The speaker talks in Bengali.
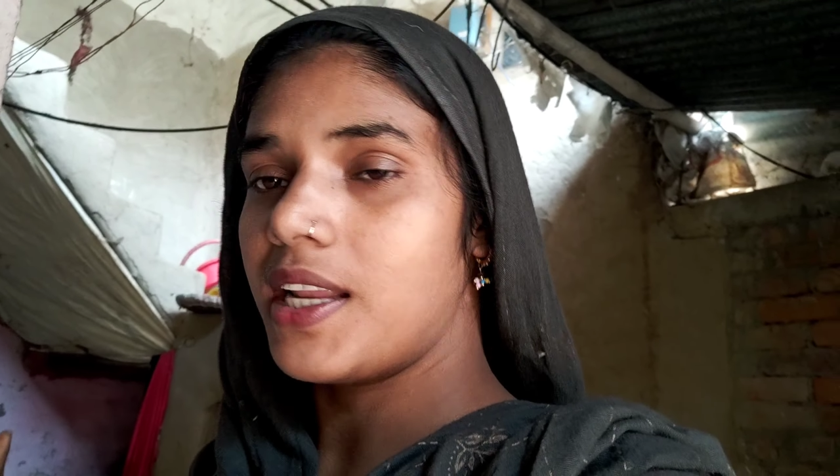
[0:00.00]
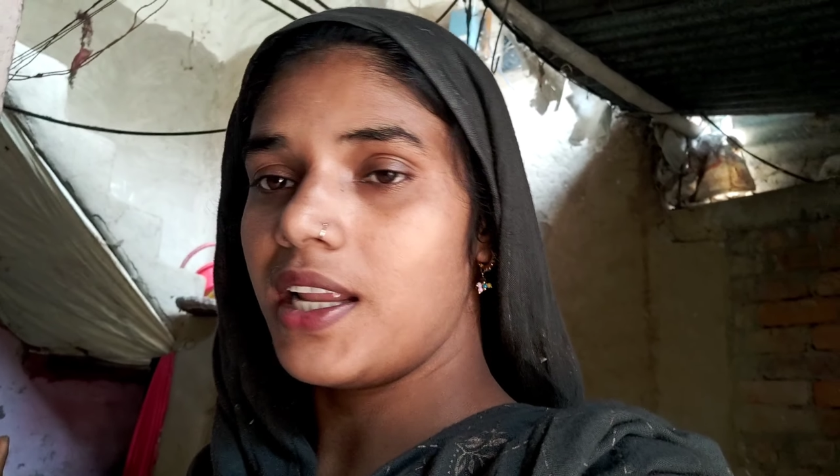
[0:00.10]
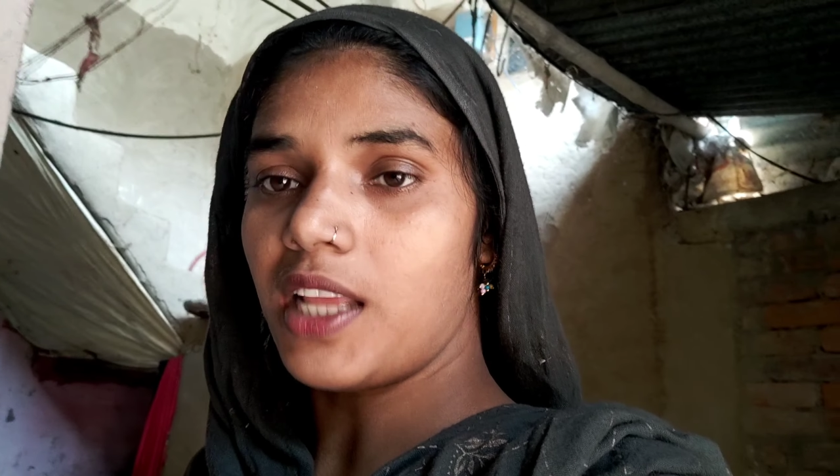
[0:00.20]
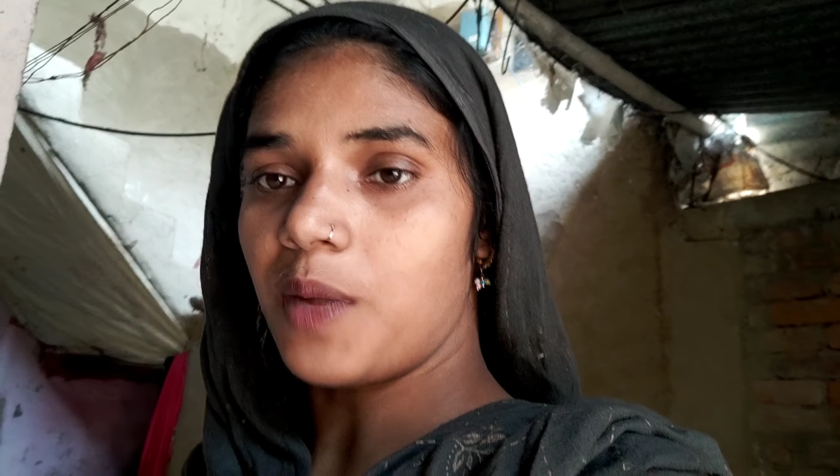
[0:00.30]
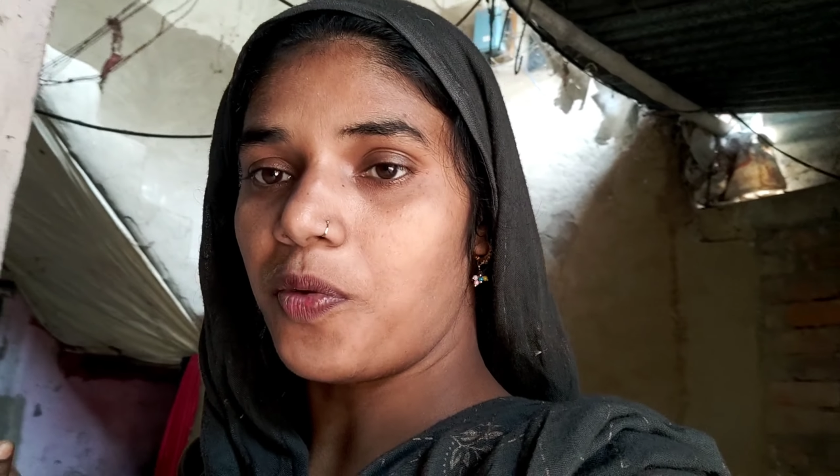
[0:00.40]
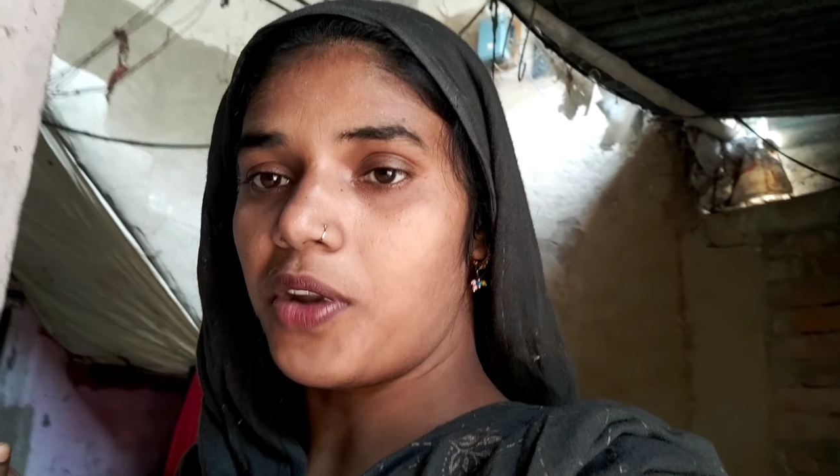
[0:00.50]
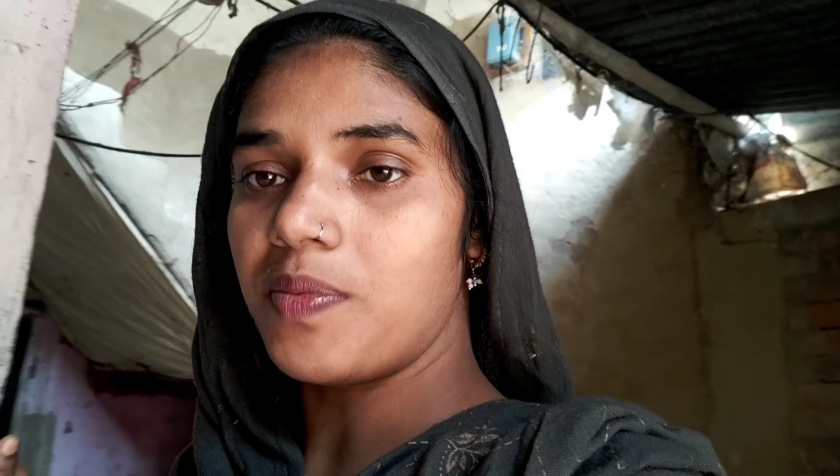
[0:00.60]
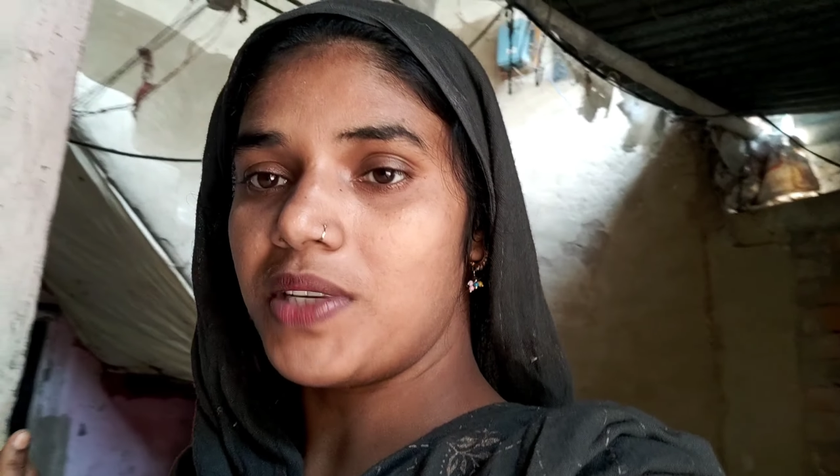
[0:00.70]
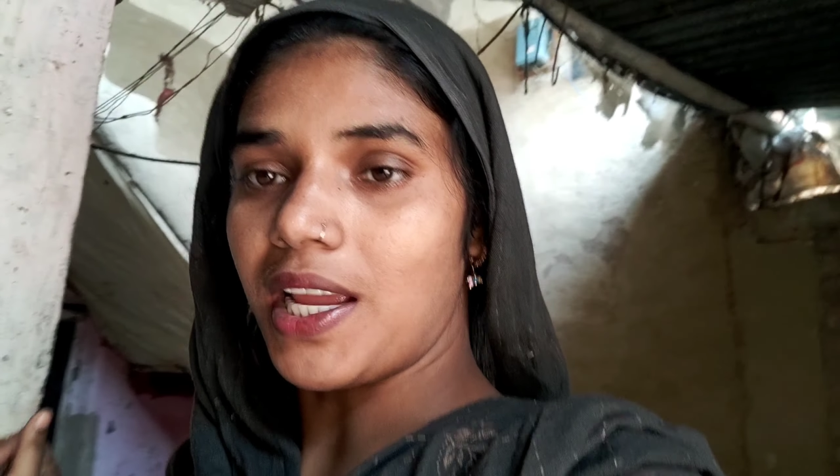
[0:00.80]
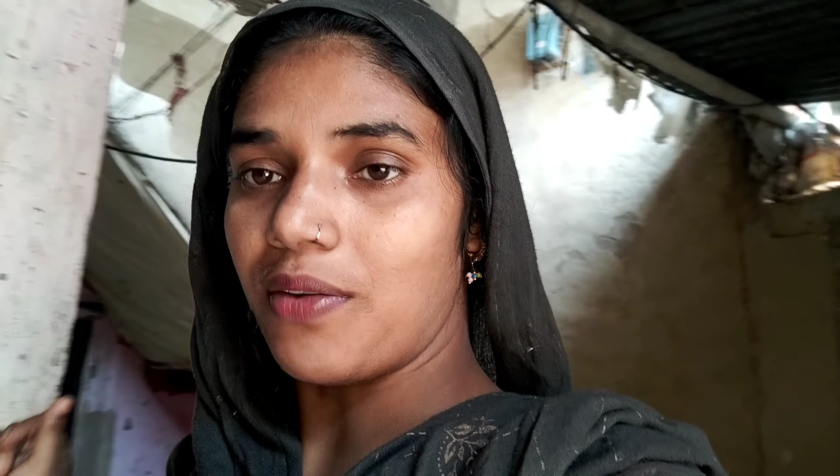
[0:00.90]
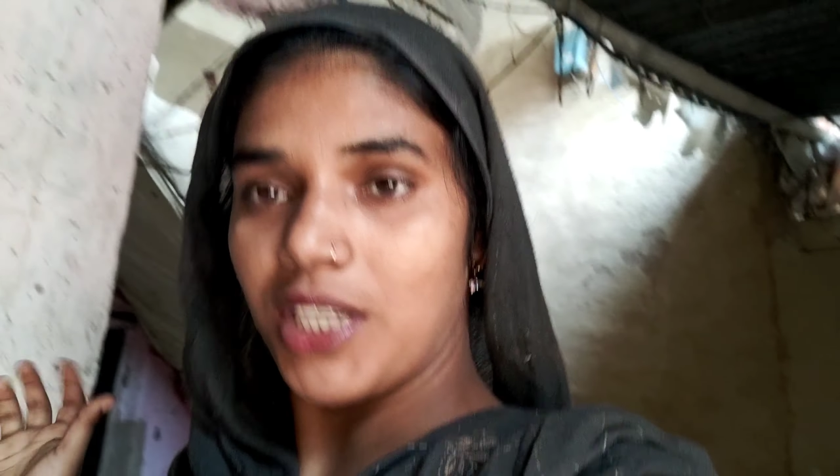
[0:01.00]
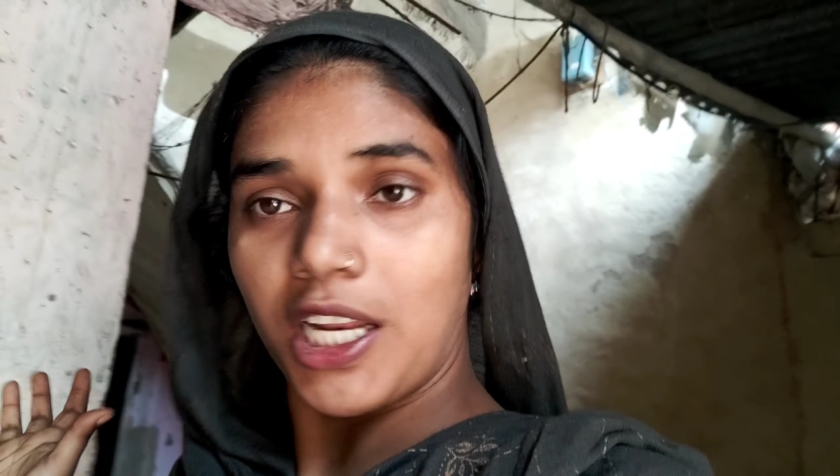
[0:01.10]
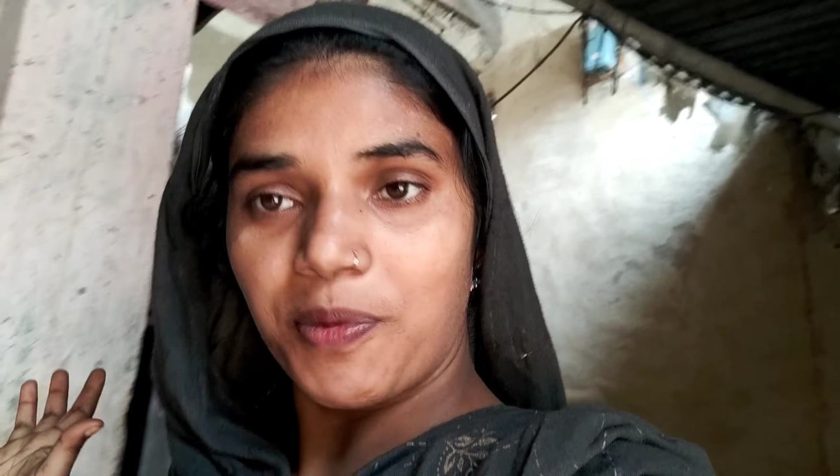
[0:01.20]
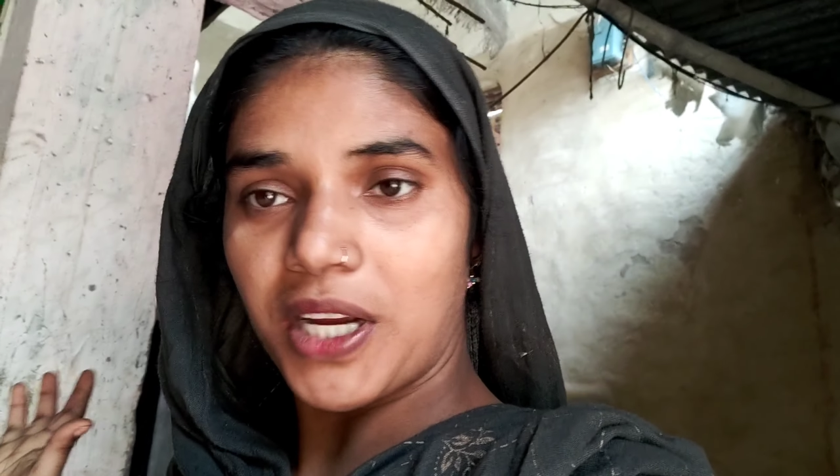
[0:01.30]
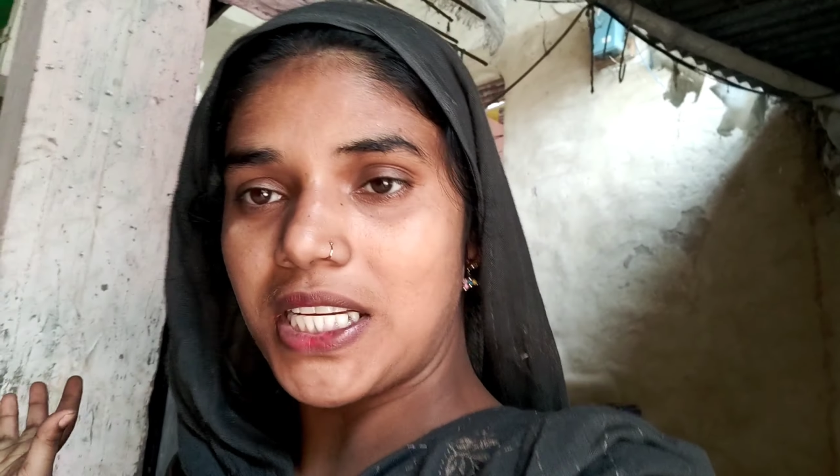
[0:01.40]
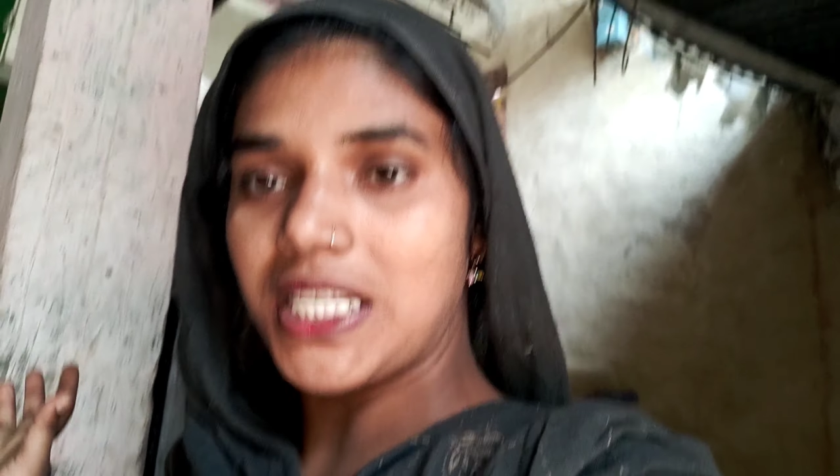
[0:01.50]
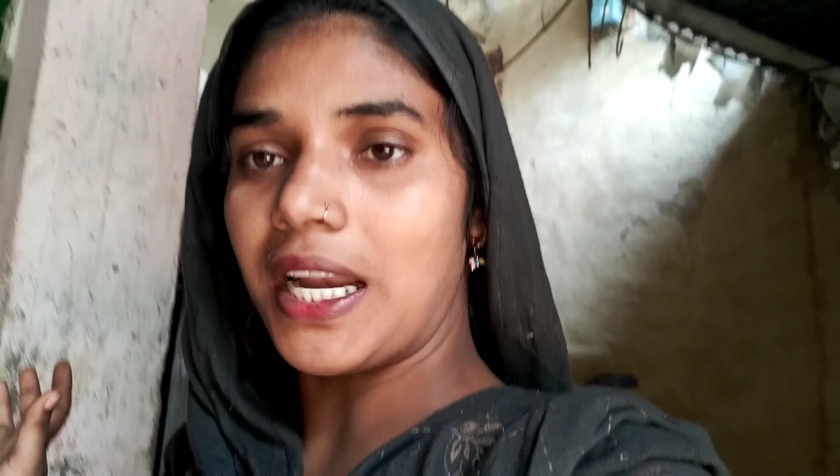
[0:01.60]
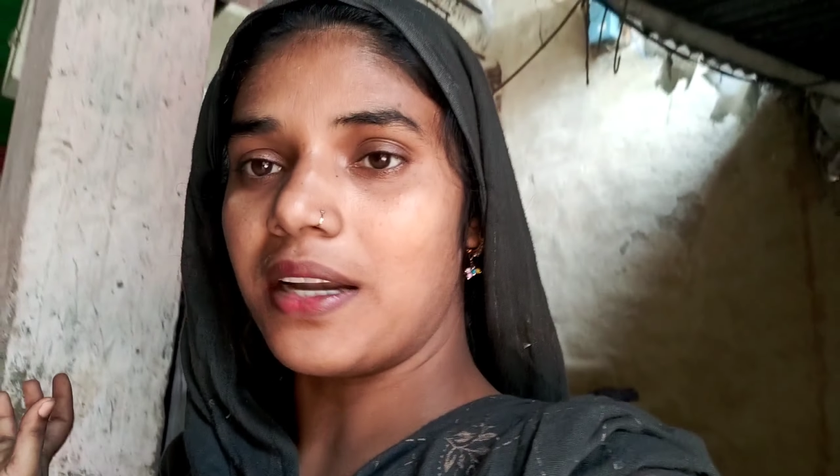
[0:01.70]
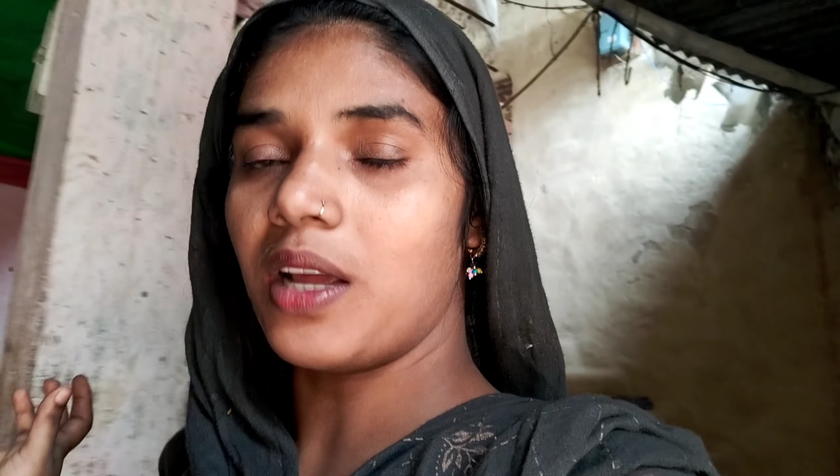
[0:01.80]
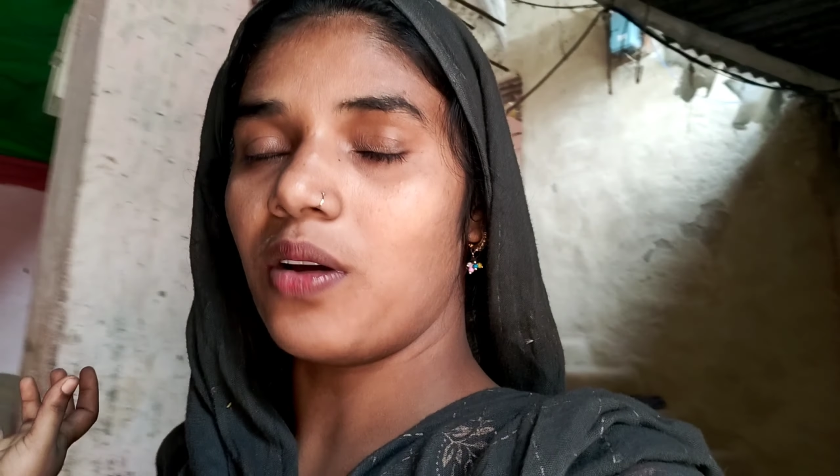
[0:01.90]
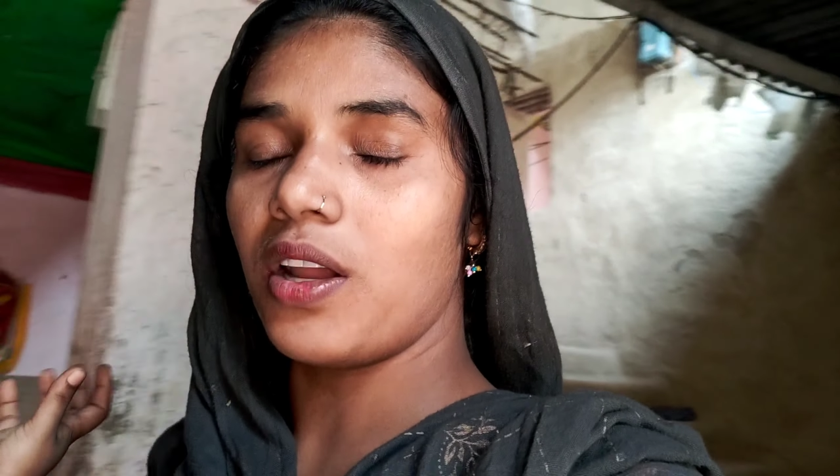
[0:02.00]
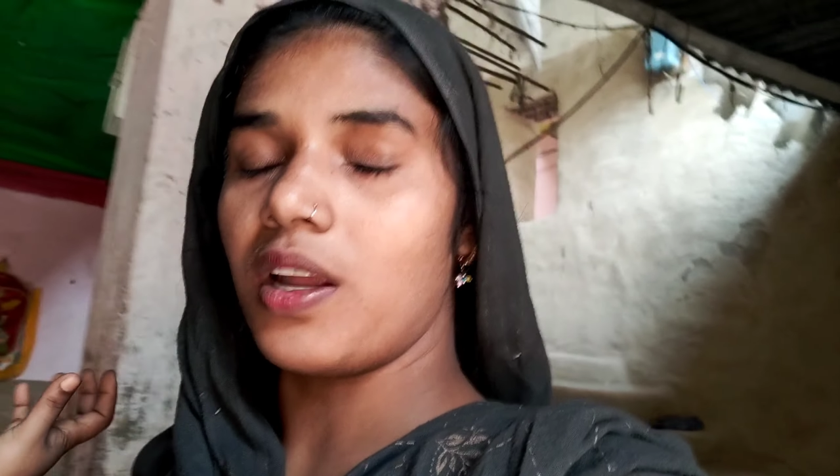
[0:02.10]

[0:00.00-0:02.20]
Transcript: সেরে তারপরে আমি সানমাজার আব্বাকে সানটা